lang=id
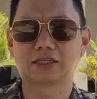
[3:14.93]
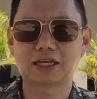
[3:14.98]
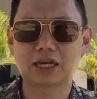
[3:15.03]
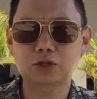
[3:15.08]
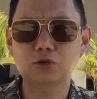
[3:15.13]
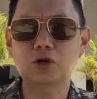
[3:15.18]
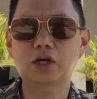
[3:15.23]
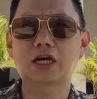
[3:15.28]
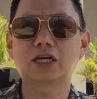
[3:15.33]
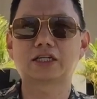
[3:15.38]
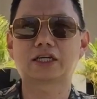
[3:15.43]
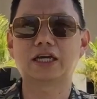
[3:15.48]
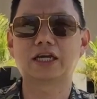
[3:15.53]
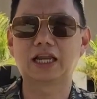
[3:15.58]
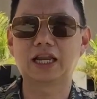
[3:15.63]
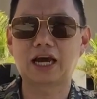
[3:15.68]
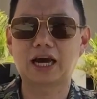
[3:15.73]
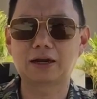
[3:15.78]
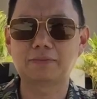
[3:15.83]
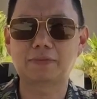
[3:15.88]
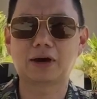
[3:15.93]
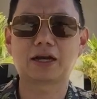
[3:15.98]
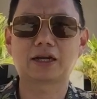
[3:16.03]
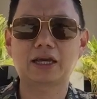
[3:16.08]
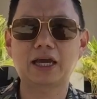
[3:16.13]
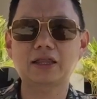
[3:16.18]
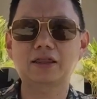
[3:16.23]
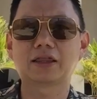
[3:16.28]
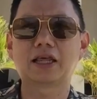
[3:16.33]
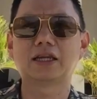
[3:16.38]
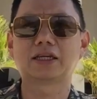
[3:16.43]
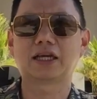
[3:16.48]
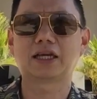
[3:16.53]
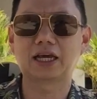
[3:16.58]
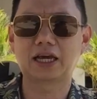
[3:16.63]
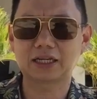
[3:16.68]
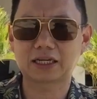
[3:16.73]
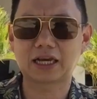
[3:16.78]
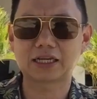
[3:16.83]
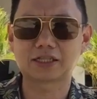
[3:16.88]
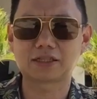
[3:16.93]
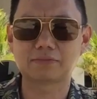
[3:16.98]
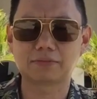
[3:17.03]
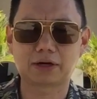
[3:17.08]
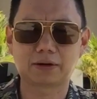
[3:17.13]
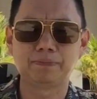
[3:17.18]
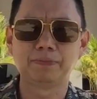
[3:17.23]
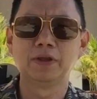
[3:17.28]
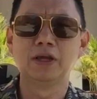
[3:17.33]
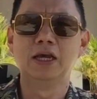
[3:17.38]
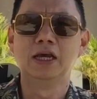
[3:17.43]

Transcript: Satu akan kehilangan market dan kehilangan customer.